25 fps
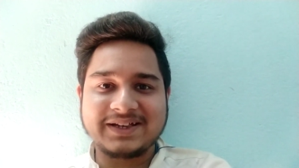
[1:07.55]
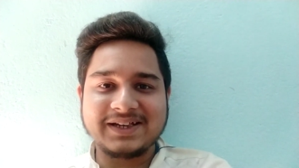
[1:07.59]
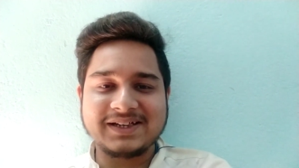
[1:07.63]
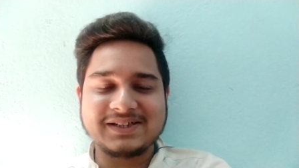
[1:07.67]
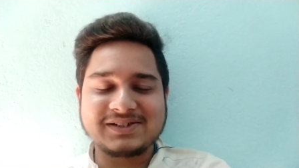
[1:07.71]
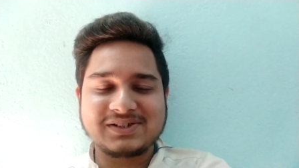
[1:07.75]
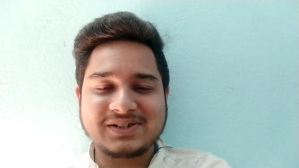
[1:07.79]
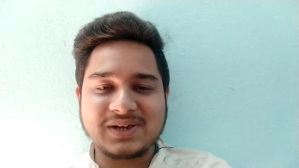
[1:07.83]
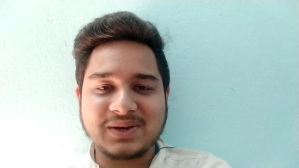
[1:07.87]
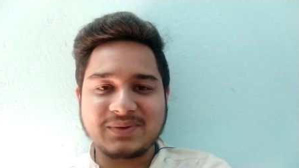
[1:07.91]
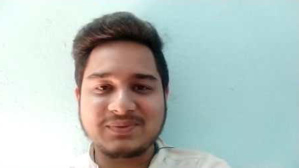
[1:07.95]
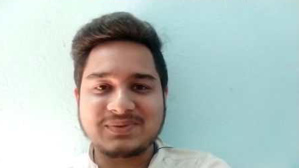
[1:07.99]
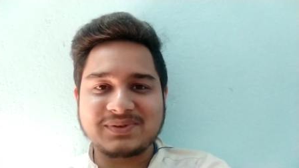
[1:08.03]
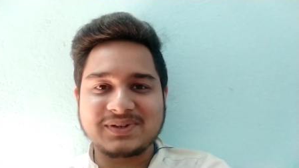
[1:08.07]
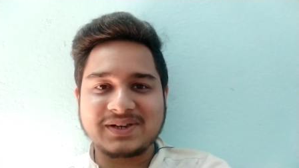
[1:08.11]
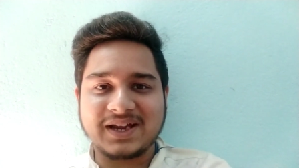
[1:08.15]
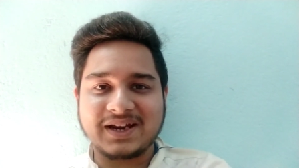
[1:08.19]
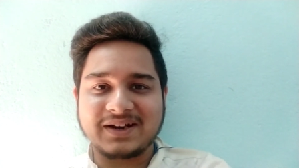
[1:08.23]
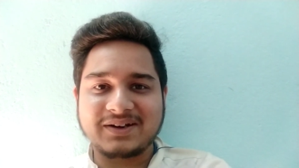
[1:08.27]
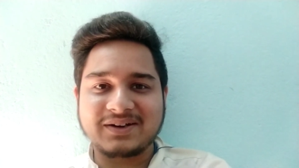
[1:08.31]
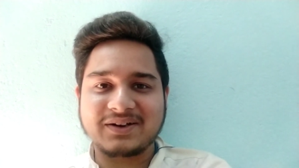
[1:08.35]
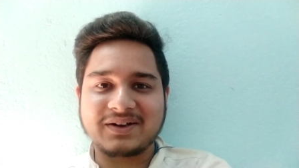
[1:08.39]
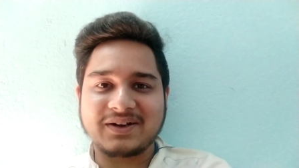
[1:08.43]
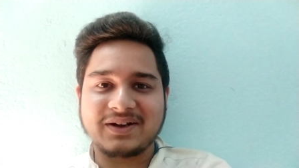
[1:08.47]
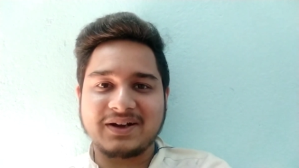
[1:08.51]
কি স্টেপস
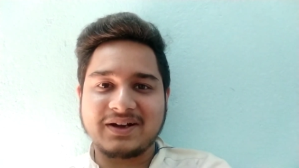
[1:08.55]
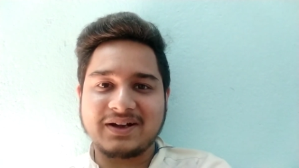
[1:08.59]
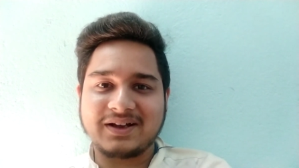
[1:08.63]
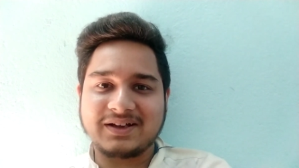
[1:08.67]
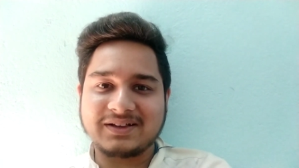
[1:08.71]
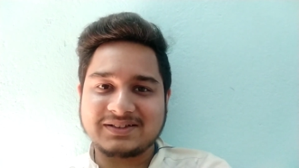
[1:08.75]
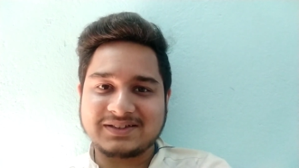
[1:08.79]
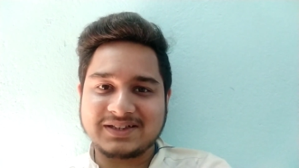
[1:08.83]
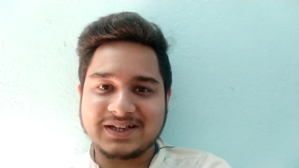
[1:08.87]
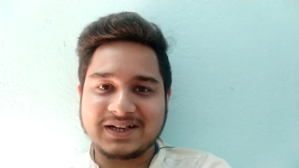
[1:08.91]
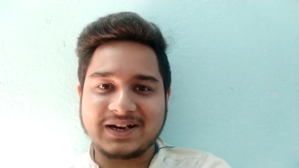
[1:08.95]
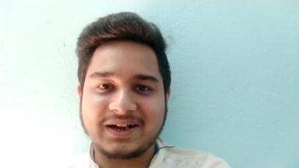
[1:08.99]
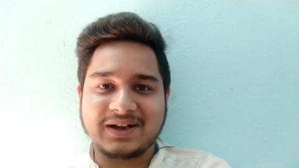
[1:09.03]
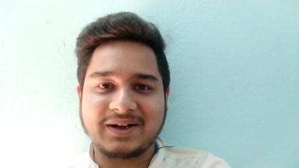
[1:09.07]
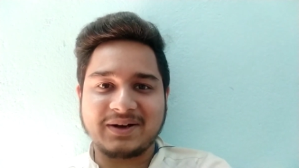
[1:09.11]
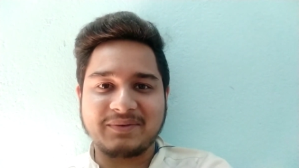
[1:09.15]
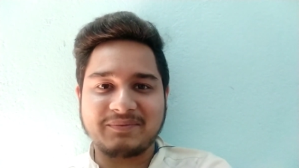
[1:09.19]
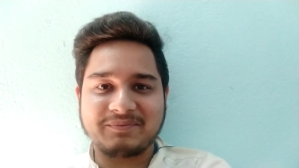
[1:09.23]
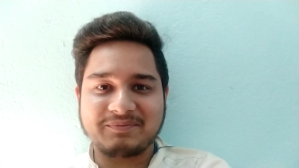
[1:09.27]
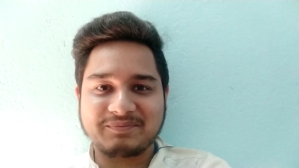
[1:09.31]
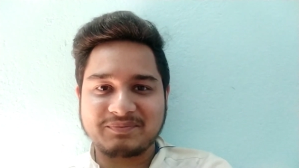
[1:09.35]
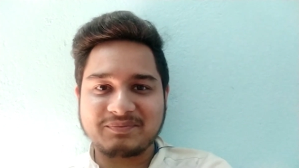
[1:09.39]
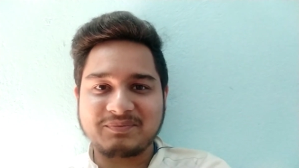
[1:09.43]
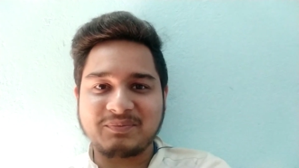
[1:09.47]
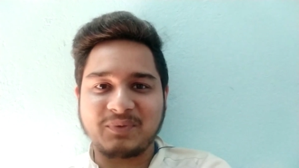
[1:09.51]
নেন সেটা
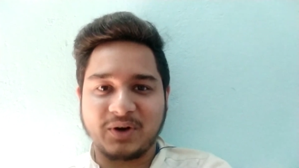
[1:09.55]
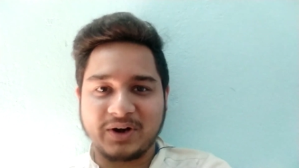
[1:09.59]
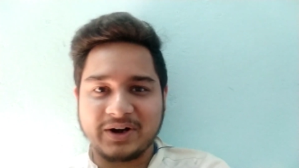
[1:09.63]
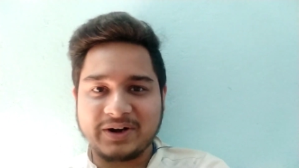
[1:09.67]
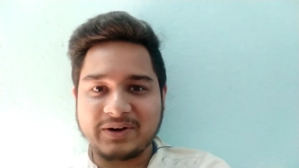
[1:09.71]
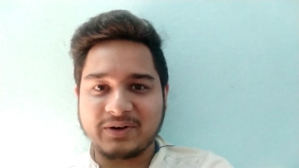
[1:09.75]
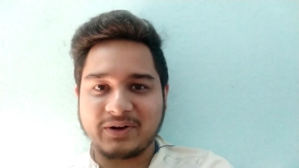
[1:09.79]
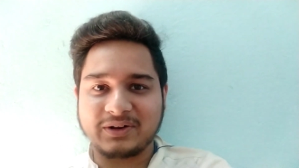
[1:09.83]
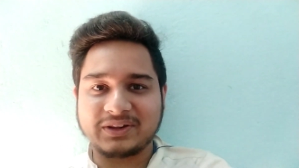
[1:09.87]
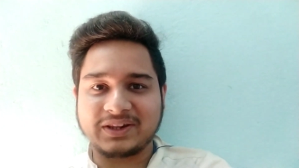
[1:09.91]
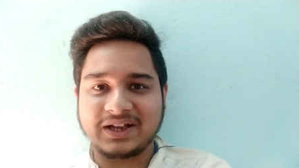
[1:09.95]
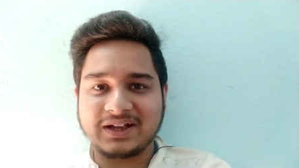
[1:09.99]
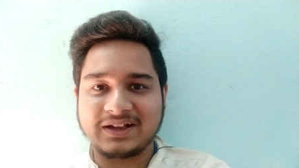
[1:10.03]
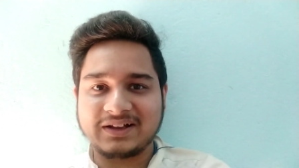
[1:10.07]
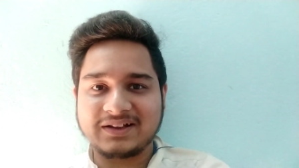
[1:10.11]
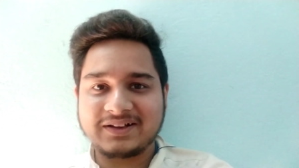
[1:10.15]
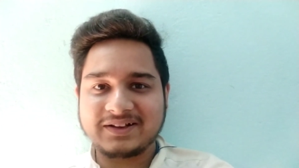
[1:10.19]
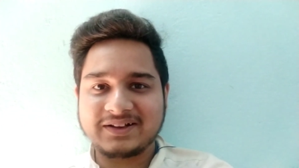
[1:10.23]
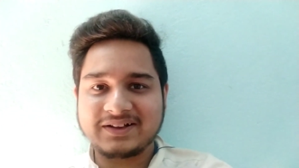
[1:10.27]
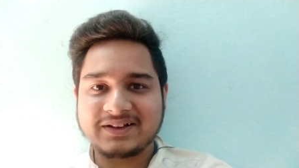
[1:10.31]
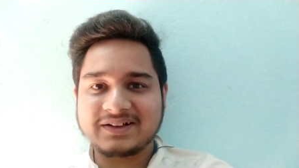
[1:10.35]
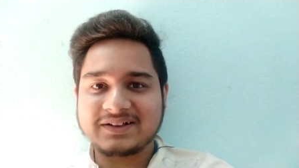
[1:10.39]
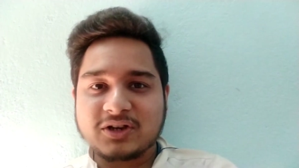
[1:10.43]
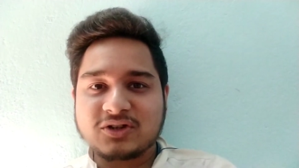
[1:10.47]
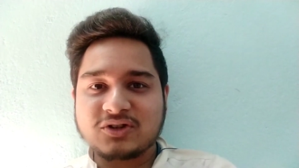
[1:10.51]
পরের কথা
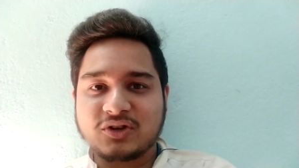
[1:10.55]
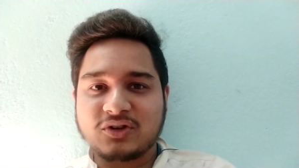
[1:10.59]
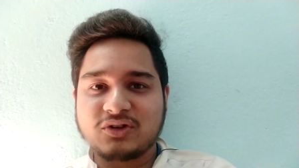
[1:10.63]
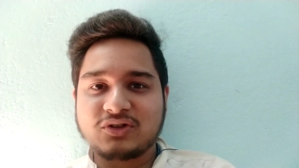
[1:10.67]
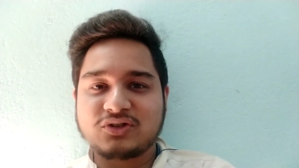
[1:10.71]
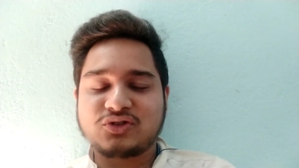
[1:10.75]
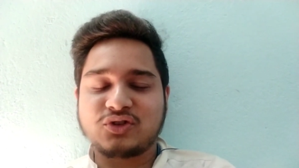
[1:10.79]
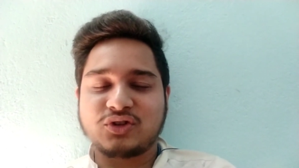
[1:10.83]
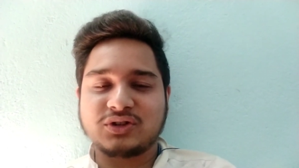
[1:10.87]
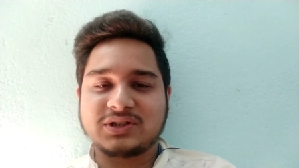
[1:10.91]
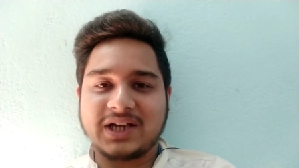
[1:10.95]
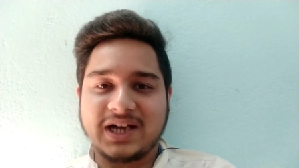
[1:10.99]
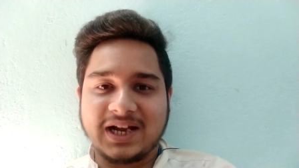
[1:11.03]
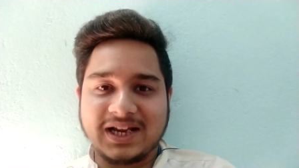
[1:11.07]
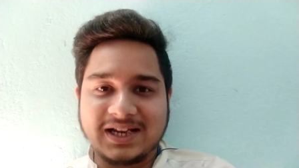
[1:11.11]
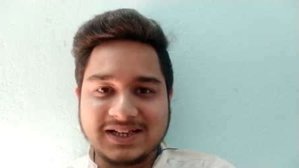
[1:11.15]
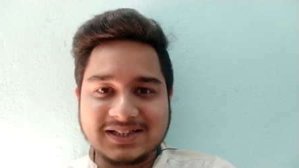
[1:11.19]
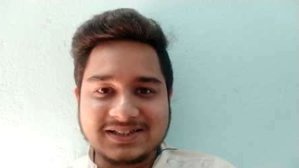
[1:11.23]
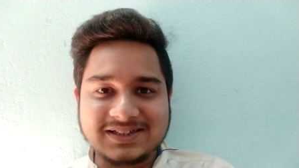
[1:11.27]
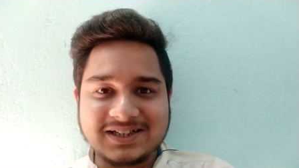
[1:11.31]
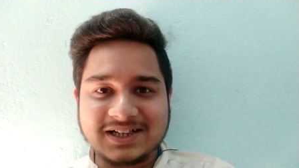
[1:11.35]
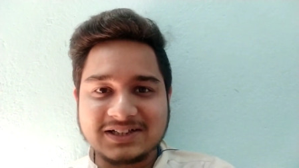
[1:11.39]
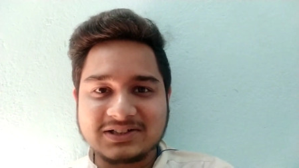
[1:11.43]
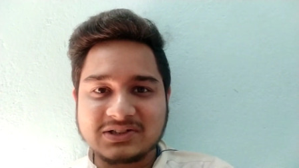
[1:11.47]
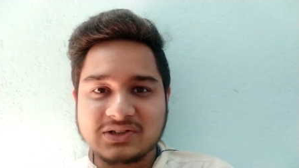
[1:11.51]
পরে চলুন সোজা
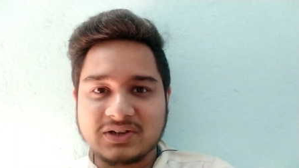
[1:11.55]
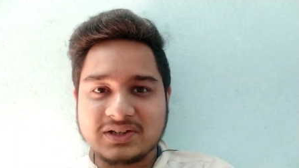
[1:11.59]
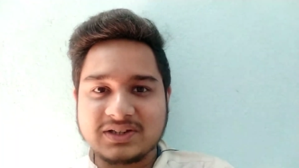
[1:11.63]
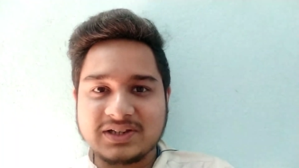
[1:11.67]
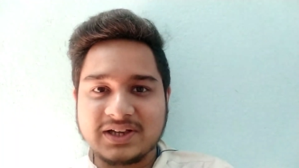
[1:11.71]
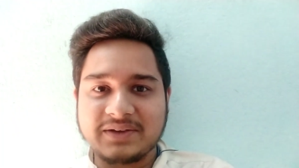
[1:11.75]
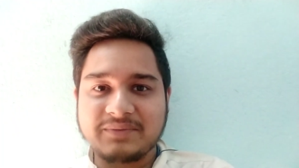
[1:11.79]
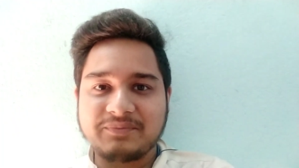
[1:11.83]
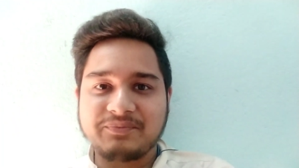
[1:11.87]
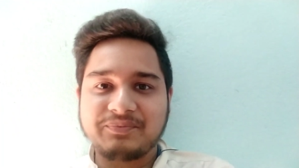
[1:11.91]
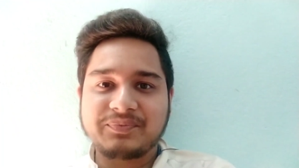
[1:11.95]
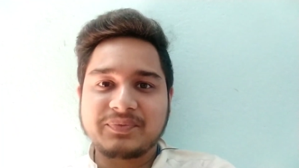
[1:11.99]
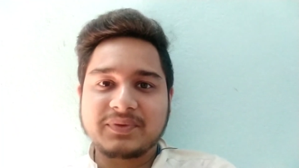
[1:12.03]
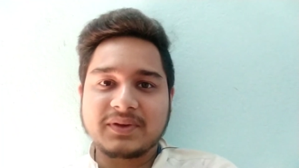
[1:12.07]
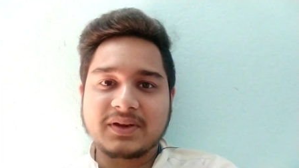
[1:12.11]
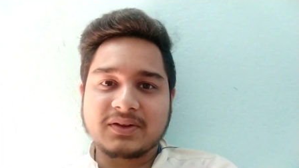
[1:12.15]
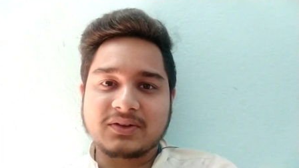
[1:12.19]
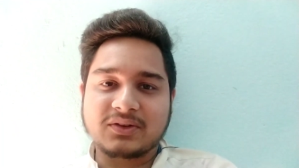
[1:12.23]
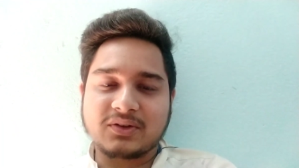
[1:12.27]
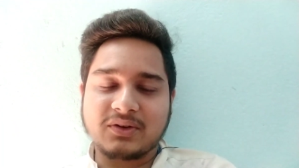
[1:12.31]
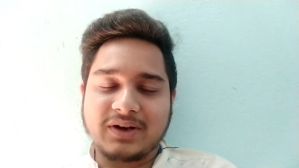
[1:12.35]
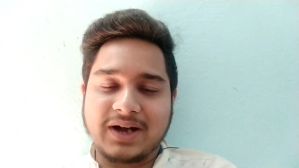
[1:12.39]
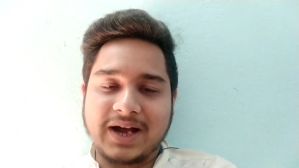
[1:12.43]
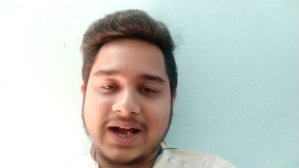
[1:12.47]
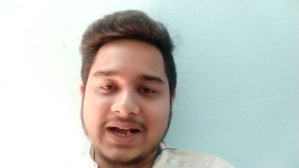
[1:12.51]
আইএসএলে চলে যাই
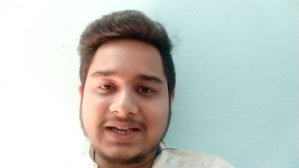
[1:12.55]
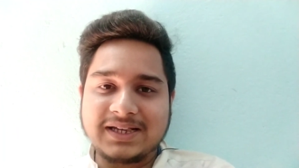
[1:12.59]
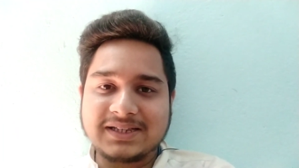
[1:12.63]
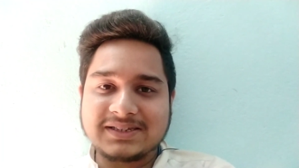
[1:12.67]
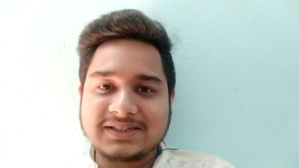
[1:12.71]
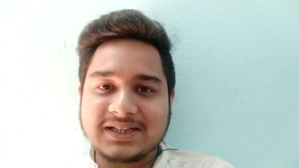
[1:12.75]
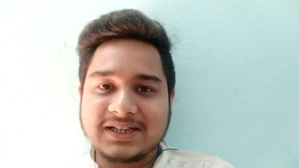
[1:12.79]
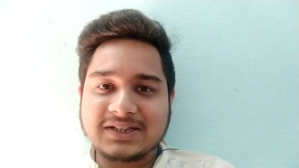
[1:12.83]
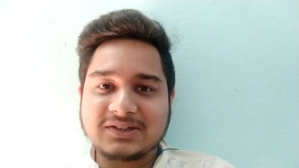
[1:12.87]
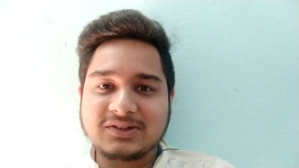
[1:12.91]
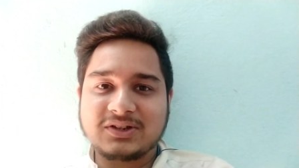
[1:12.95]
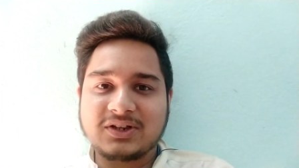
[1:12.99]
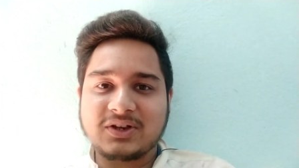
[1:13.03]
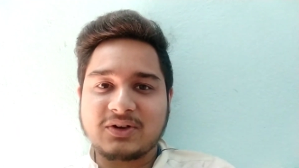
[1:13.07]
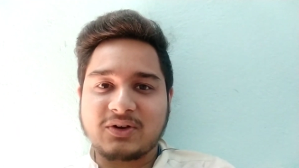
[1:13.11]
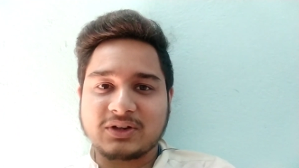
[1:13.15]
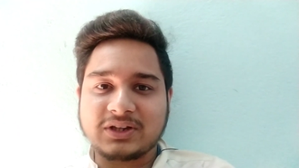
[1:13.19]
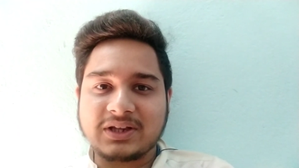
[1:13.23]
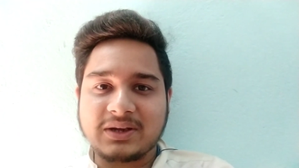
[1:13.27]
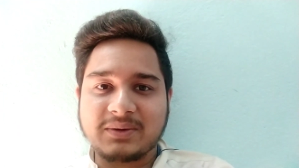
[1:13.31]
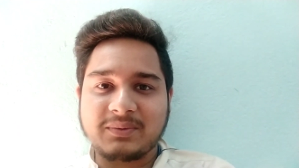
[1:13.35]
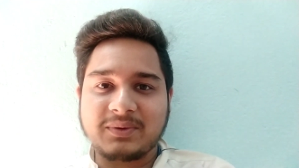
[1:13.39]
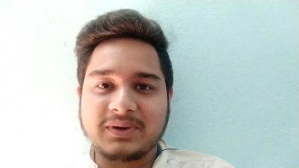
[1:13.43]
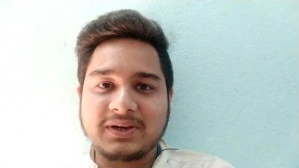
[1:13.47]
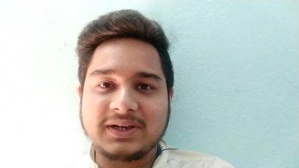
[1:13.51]
তো আইএসএলে যদি
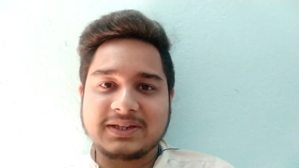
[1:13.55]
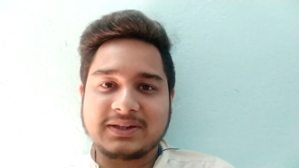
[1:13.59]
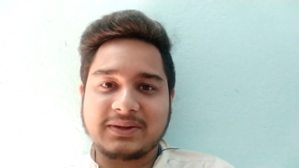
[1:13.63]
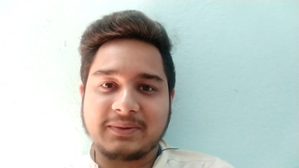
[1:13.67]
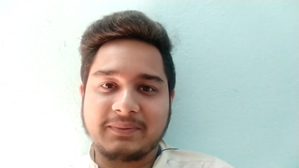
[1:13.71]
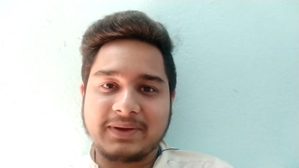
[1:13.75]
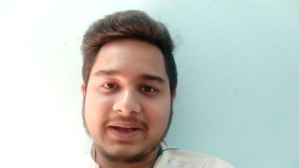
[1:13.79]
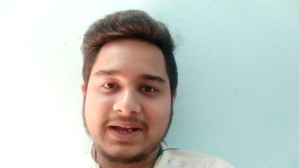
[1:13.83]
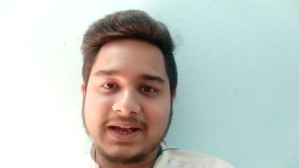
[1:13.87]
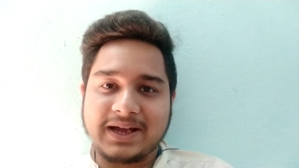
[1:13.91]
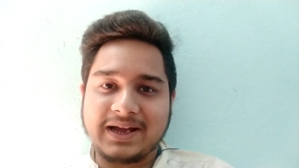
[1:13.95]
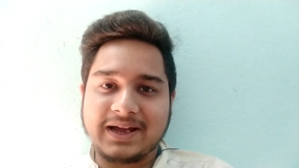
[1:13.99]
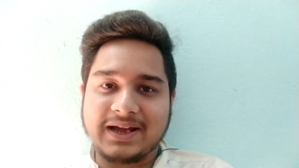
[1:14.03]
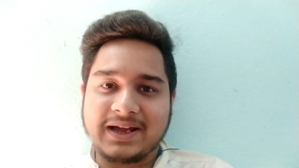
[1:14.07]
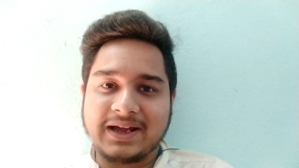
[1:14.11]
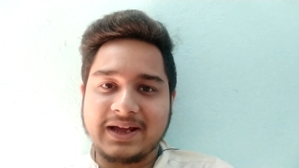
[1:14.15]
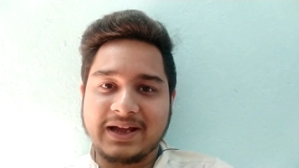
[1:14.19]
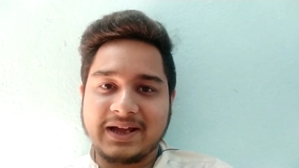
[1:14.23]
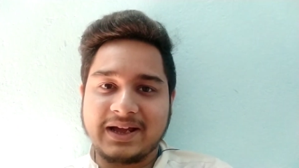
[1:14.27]
কথা বলি তবে